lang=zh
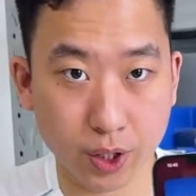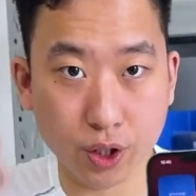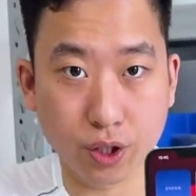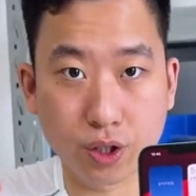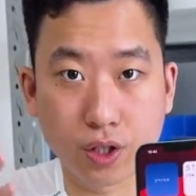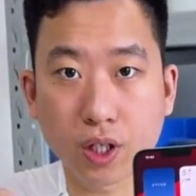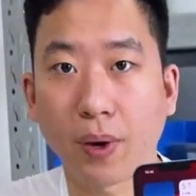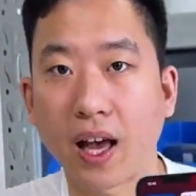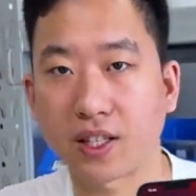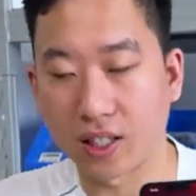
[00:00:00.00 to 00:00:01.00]
是十四
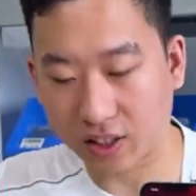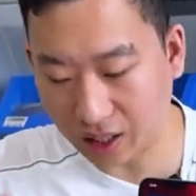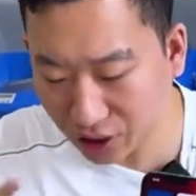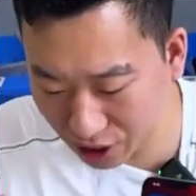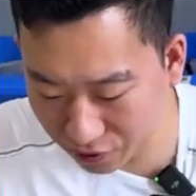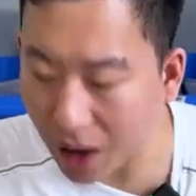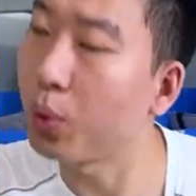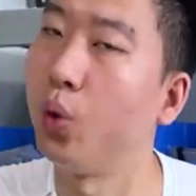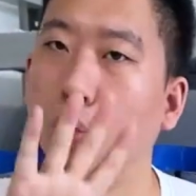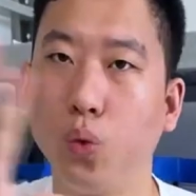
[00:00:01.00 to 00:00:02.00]
plus 当年发
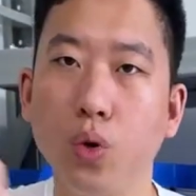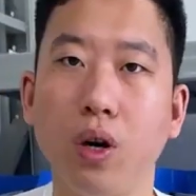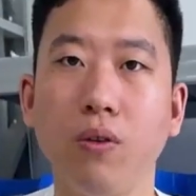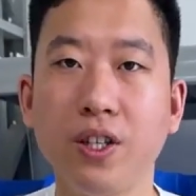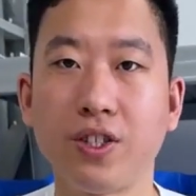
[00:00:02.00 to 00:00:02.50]
布无人问